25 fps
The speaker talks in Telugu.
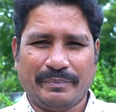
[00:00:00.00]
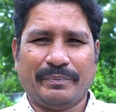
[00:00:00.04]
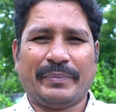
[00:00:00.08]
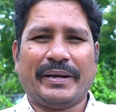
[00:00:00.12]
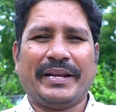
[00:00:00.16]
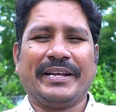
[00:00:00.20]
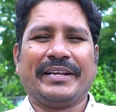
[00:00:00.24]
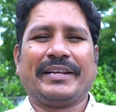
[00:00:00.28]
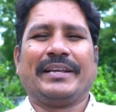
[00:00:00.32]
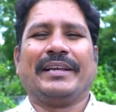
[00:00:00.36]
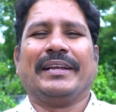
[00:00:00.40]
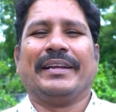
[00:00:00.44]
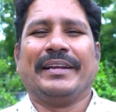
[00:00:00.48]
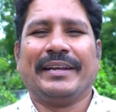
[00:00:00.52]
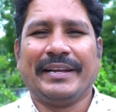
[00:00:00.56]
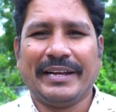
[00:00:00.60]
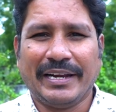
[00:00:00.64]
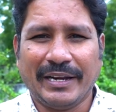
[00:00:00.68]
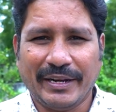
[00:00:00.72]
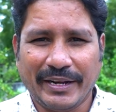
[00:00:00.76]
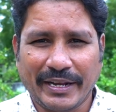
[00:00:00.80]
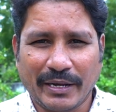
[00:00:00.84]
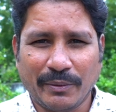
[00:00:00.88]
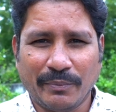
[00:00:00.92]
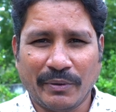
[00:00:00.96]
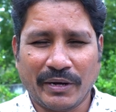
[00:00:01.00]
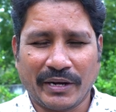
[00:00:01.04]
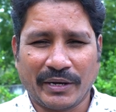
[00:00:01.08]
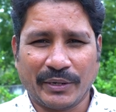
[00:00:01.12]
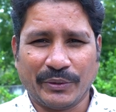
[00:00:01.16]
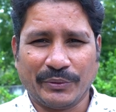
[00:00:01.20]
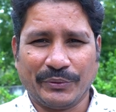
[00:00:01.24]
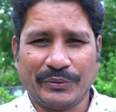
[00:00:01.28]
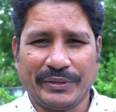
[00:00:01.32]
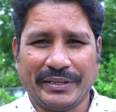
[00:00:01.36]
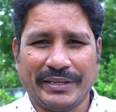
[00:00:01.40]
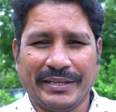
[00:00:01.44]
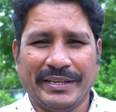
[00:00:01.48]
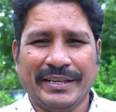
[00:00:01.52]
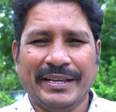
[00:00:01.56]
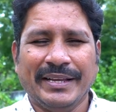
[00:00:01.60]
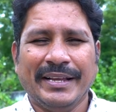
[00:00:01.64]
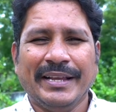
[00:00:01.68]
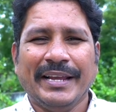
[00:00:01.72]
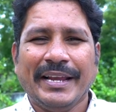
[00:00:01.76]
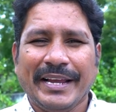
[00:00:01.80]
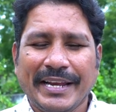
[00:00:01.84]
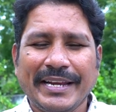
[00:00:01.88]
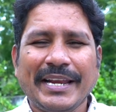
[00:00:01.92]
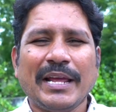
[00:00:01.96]
పైకి నీళ్ళు ఎగబాకనుంది
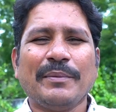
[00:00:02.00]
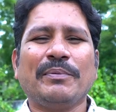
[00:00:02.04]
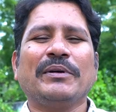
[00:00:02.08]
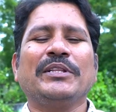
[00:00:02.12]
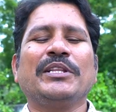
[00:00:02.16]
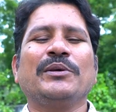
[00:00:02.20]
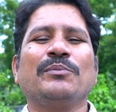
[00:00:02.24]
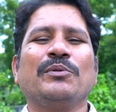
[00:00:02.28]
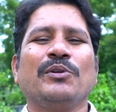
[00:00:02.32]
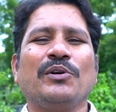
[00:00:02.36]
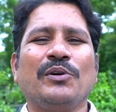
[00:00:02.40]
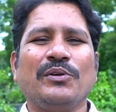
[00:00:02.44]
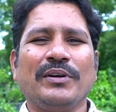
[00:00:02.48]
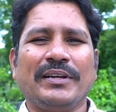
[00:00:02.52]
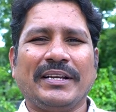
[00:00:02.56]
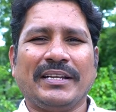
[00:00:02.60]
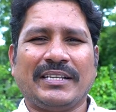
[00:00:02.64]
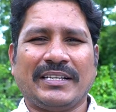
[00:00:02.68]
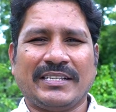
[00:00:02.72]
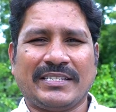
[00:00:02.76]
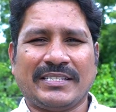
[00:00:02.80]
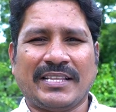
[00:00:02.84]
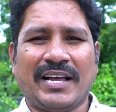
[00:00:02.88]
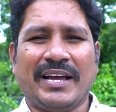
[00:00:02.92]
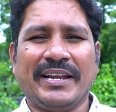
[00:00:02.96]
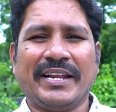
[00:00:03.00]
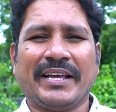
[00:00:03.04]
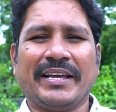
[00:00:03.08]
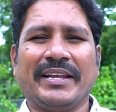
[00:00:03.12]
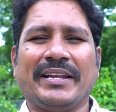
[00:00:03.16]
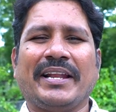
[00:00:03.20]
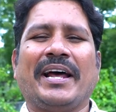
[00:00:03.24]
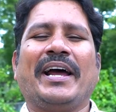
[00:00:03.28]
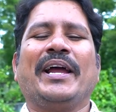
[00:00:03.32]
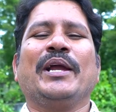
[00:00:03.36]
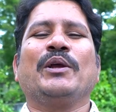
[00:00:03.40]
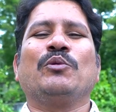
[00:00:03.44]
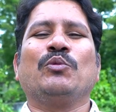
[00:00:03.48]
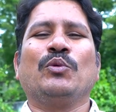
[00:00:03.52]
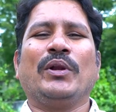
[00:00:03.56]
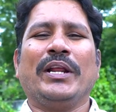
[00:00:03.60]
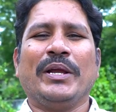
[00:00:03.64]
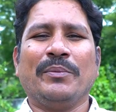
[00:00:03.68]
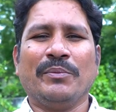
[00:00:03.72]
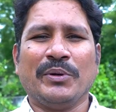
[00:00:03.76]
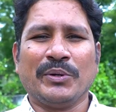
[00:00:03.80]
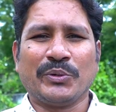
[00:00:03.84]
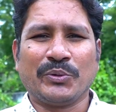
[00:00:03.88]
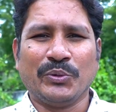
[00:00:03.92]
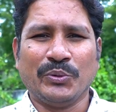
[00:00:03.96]
ఈ నేపథ్యంలో ఇక స్థానిక నాయకులు
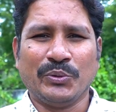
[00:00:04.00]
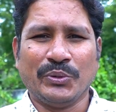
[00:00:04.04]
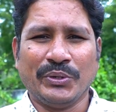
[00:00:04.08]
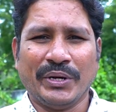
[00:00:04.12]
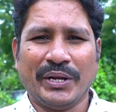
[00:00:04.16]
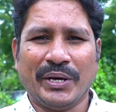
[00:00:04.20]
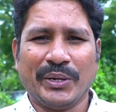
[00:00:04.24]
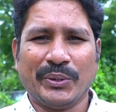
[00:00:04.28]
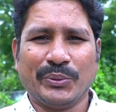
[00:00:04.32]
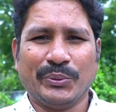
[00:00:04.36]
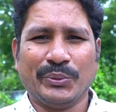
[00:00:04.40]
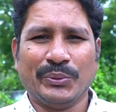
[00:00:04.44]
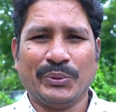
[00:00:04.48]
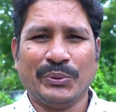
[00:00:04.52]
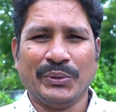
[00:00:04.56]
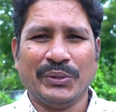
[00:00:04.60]
ఏమనుకుంటున్నారు